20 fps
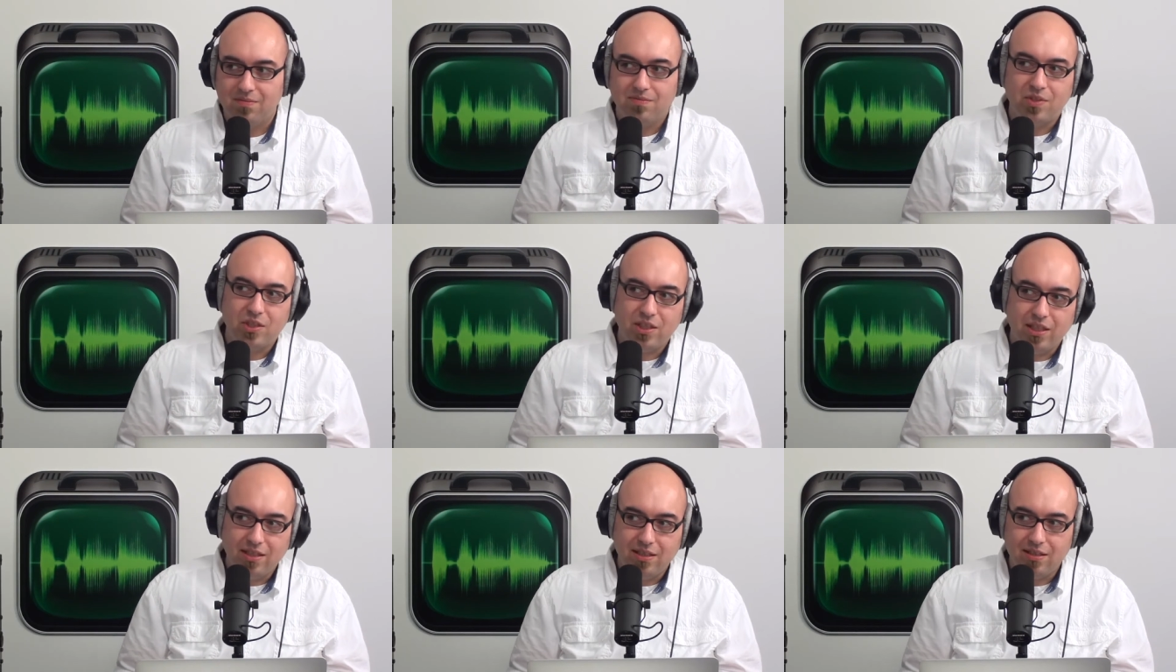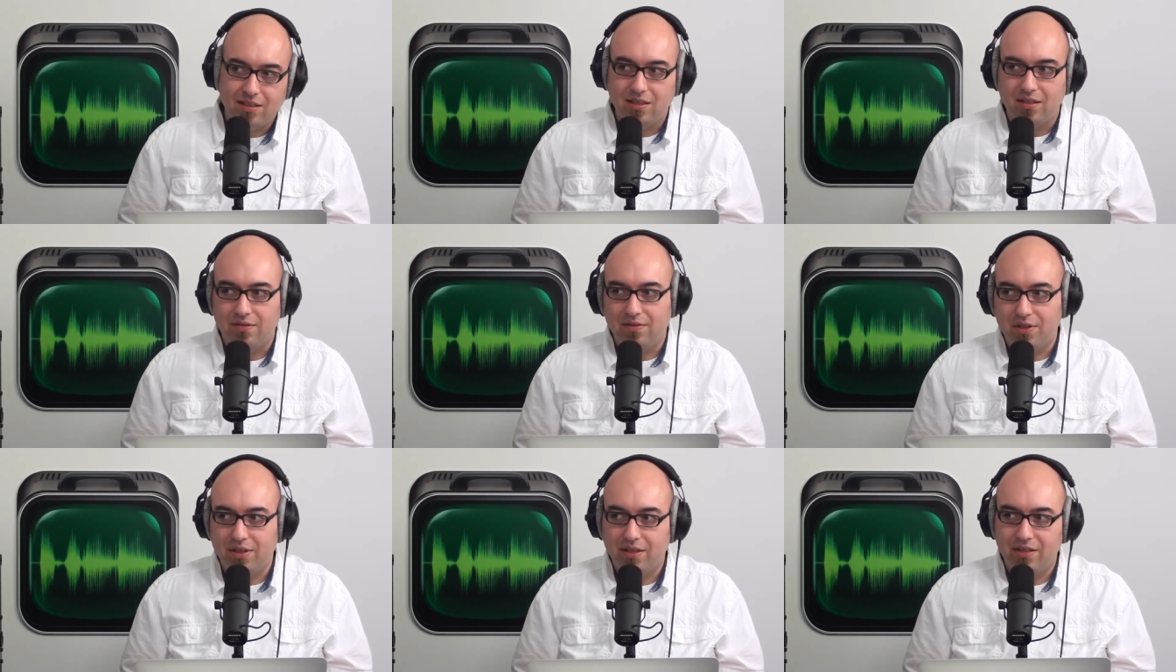Wahrscheinlich
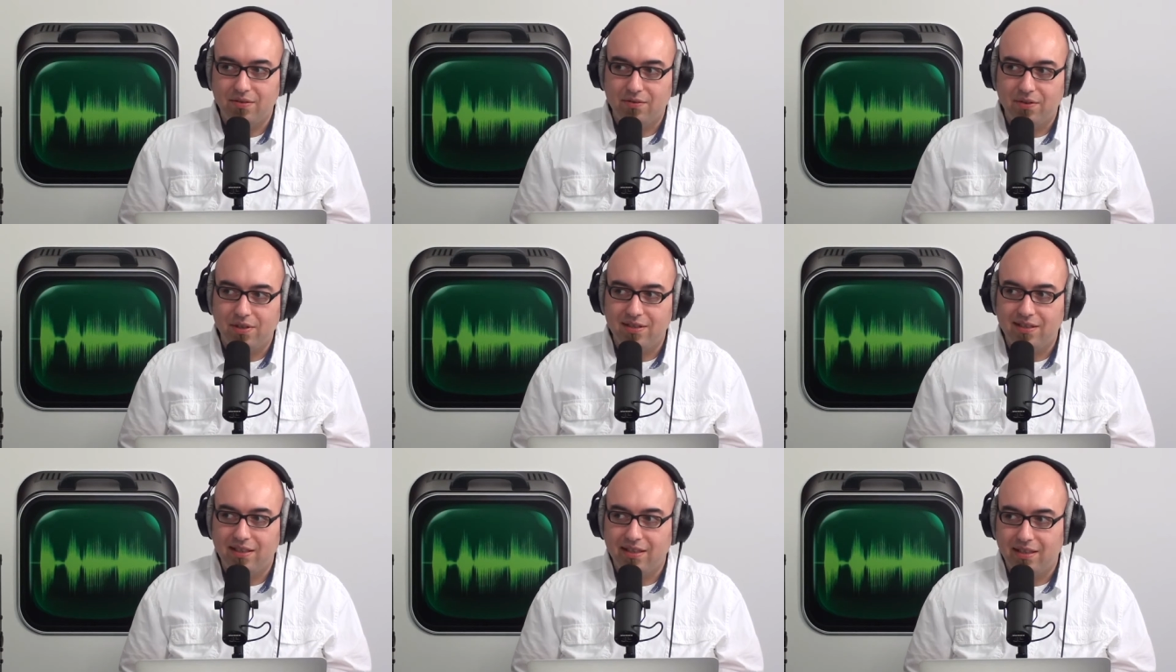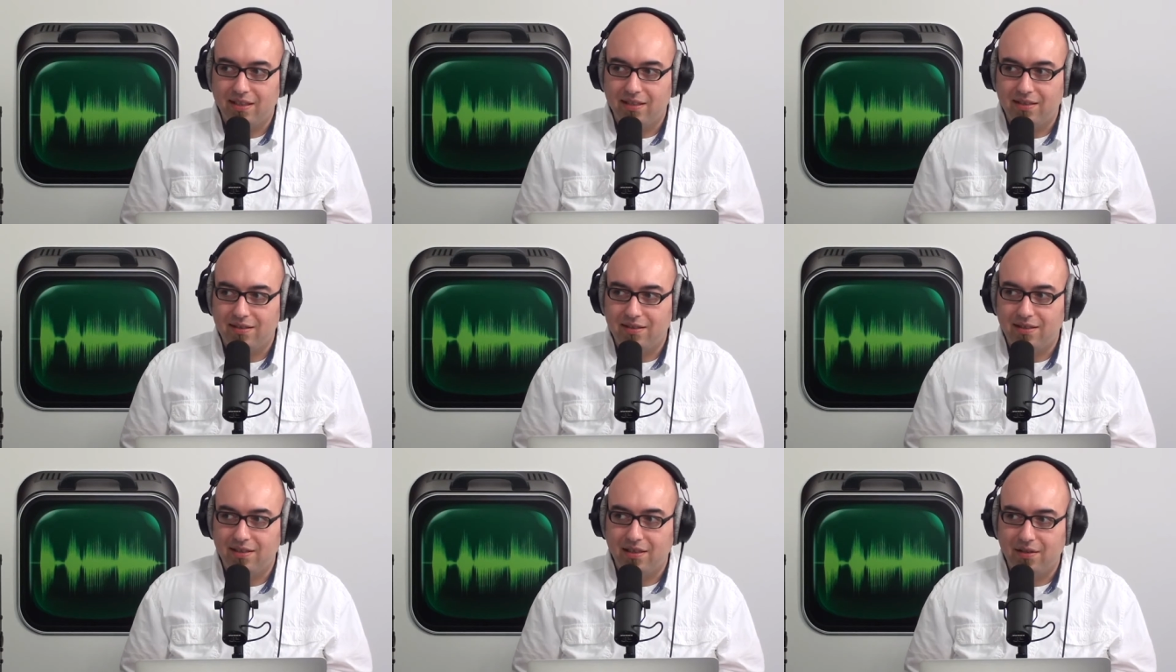nicht. Wahrscheinlich mhm. wollen sie eher
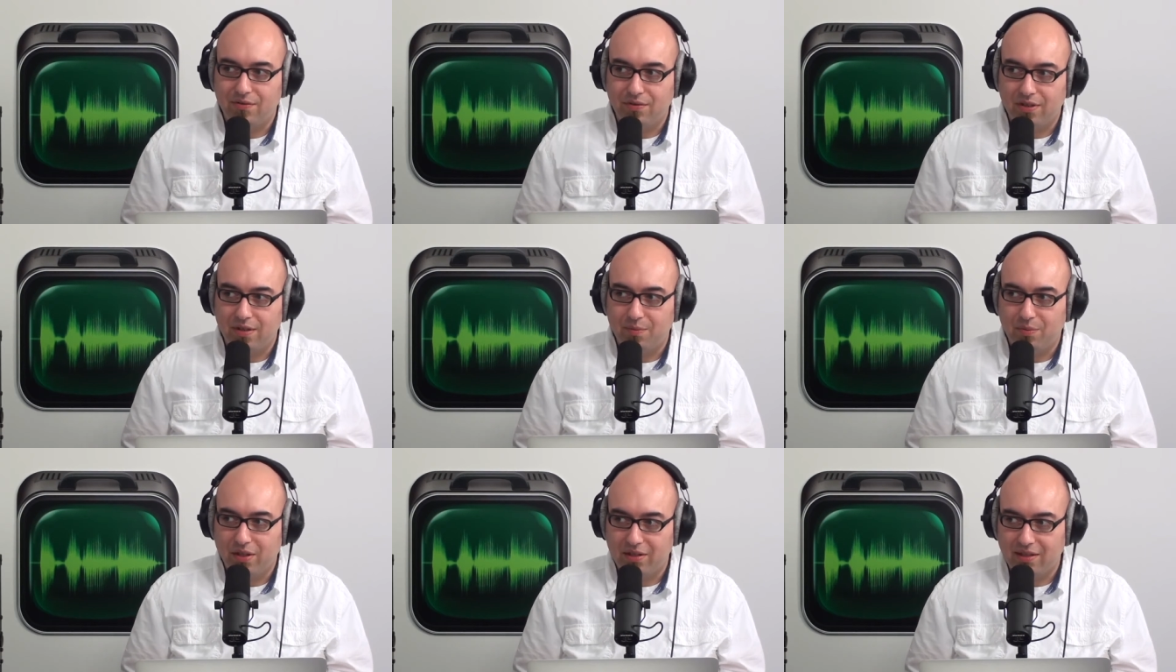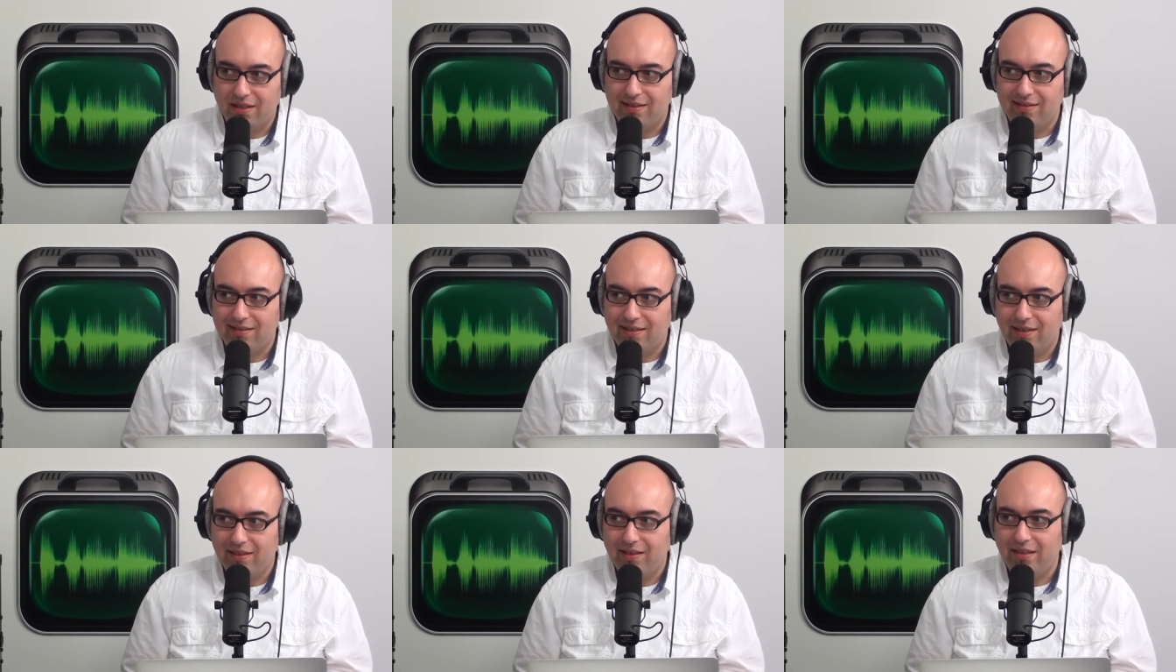den Titel von dem
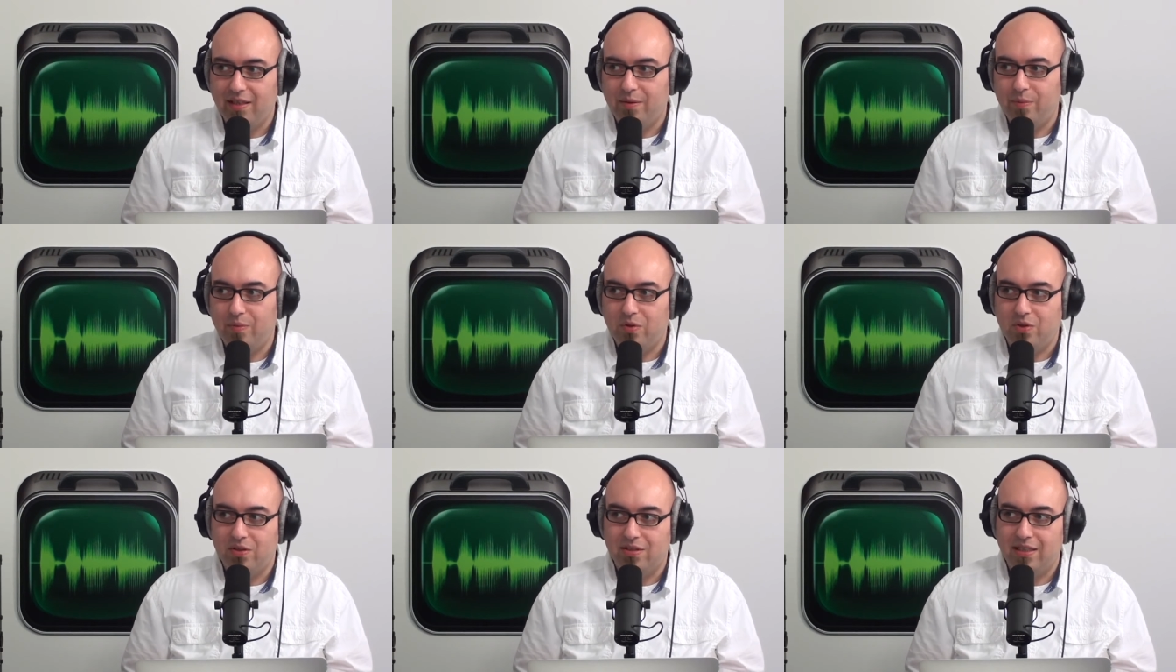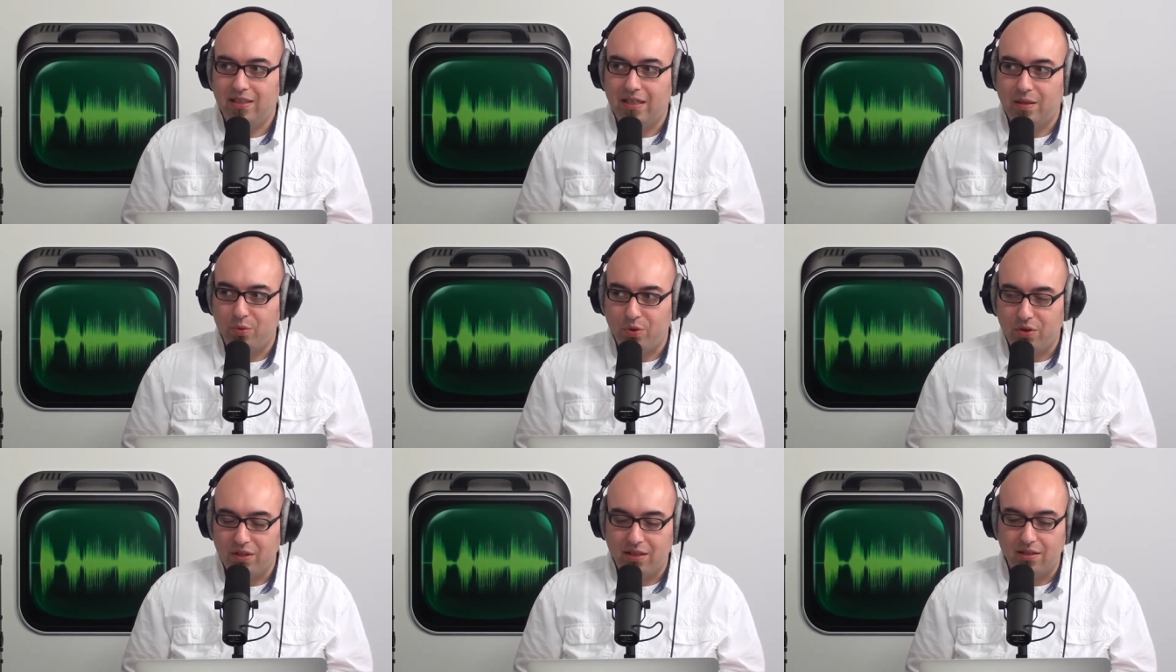Podcast eingeben und dann
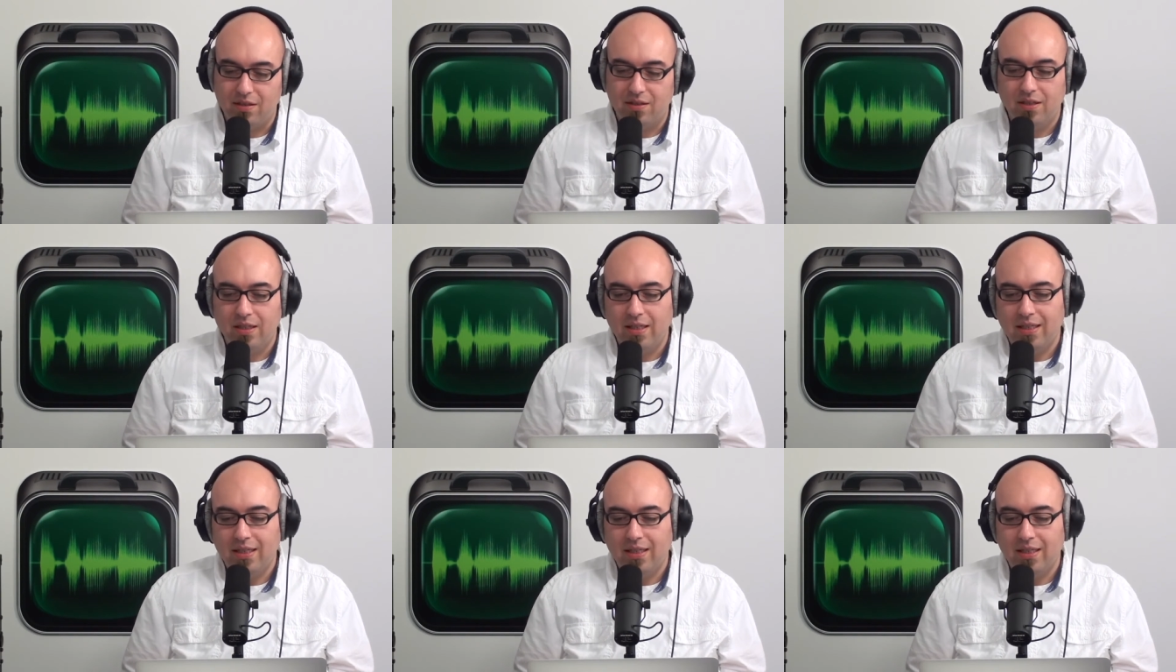abonnieren.